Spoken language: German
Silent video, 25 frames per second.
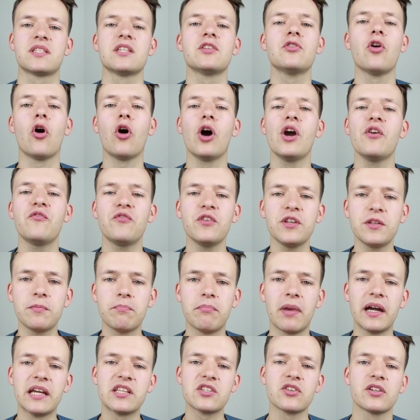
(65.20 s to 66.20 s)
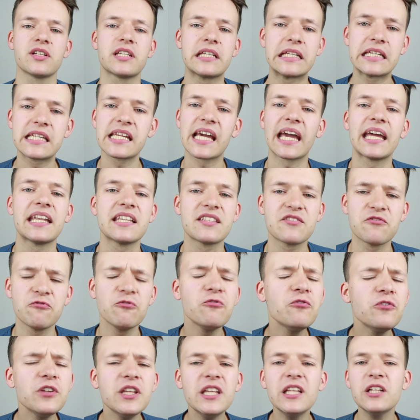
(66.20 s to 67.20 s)
sind häufig bei solchen Trends
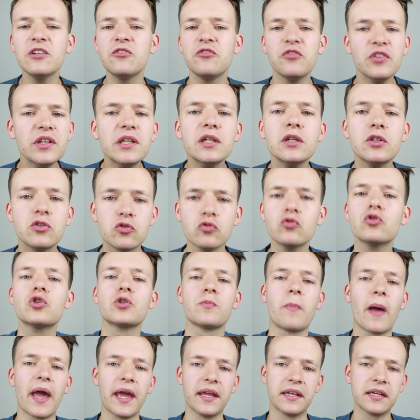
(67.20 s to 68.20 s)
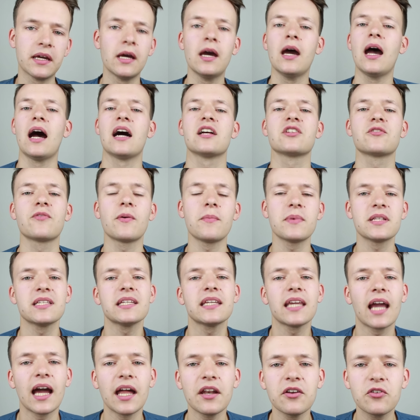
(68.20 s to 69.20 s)
viel, viel zu spät. Also wenn man
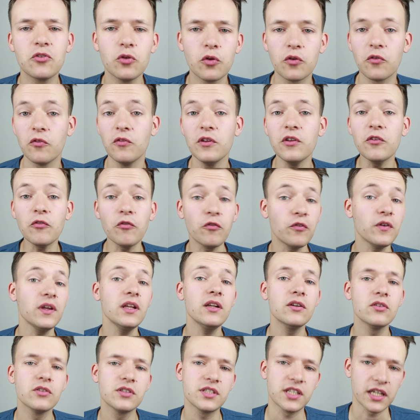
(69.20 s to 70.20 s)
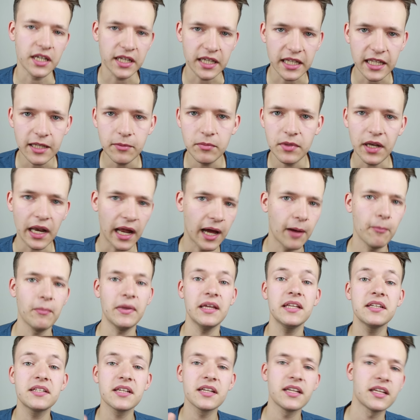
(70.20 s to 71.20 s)
sich anguckt, wie viele Unternehmen am
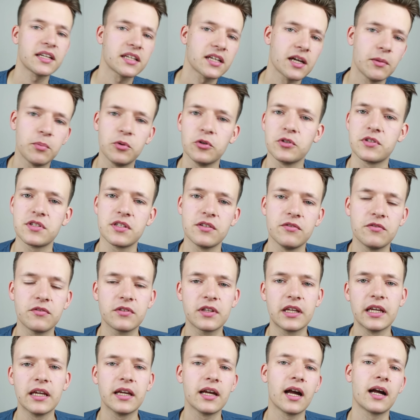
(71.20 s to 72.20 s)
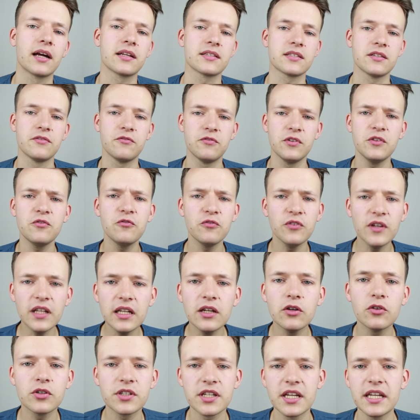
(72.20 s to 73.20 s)
Internet kaputt sind, gegangen sind, wie
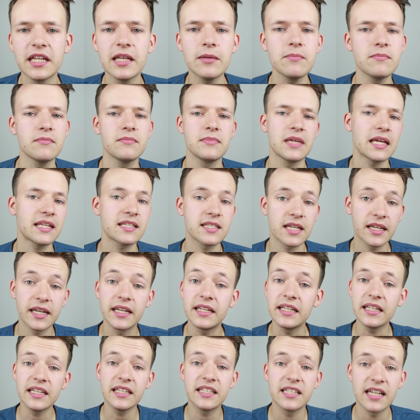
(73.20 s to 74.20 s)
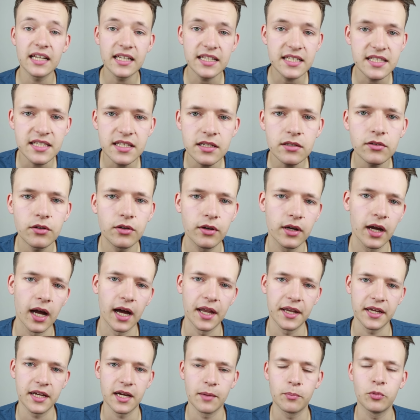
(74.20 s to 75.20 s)
viele Unternehmen jetzt an der Digitalisierung
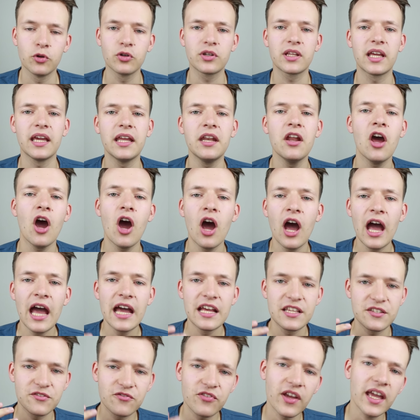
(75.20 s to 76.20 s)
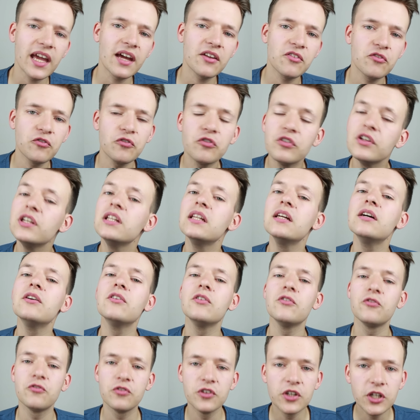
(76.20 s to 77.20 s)
gerade kaputt gehen, es werden viele
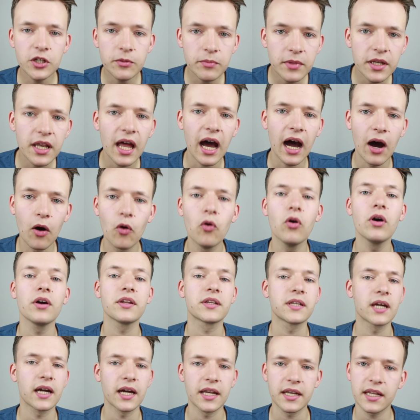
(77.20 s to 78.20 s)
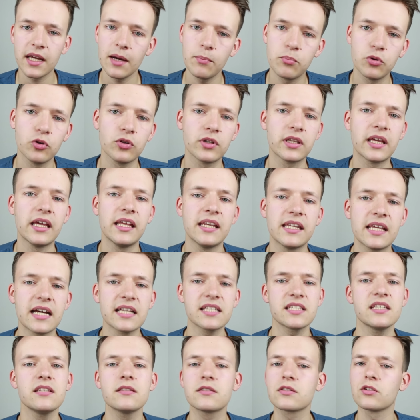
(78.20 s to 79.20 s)
Firmen auch daran kaputt gehen,
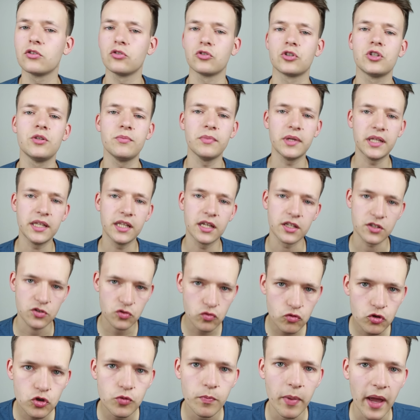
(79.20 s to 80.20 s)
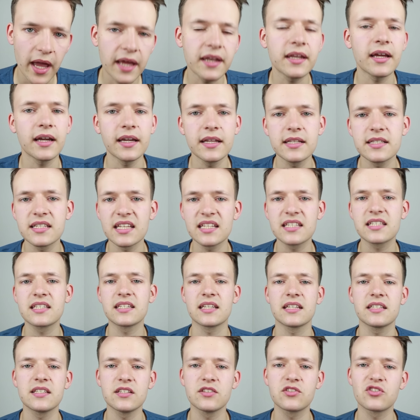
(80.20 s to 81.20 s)
dass sie Social Media zu spät
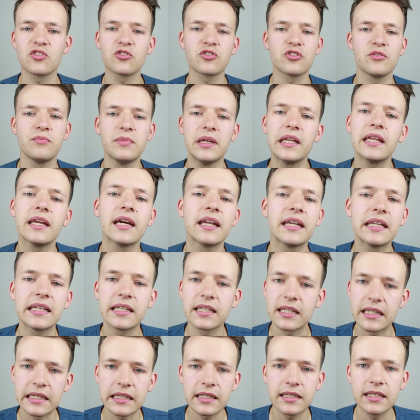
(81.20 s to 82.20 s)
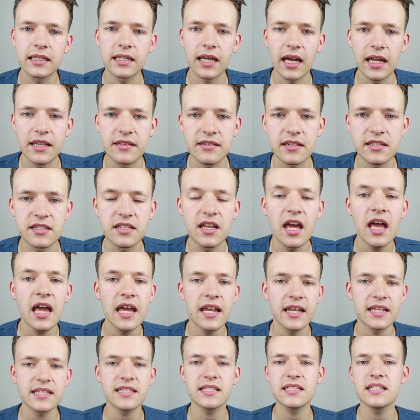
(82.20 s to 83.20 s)
einsetzen, dass sie Social Media nicht richtig einsetzen,
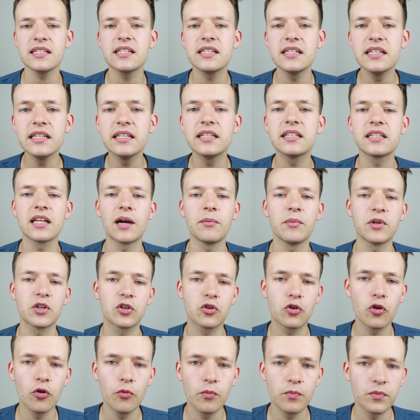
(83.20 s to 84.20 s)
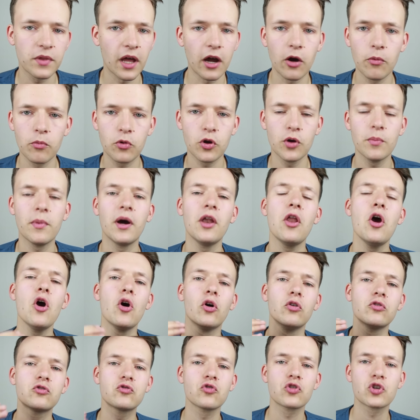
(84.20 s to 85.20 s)
dass sie sich nicht damit kü darum kümmern
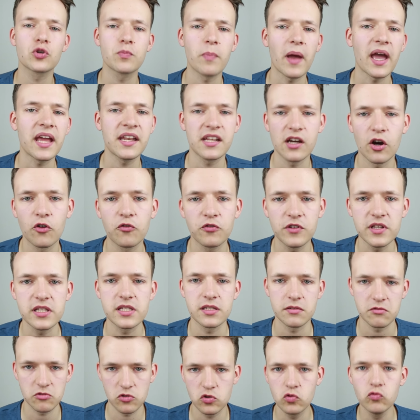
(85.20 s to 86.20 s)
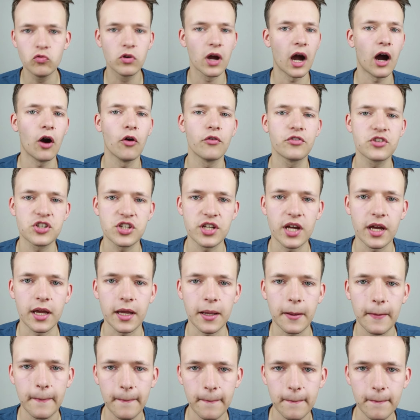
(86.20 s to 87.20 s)
und zu spät auf diesen Zug
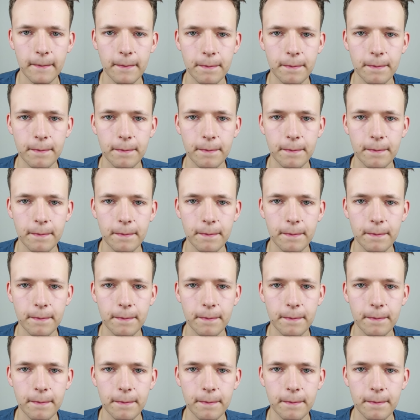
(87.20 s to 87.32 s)
aufsteigen.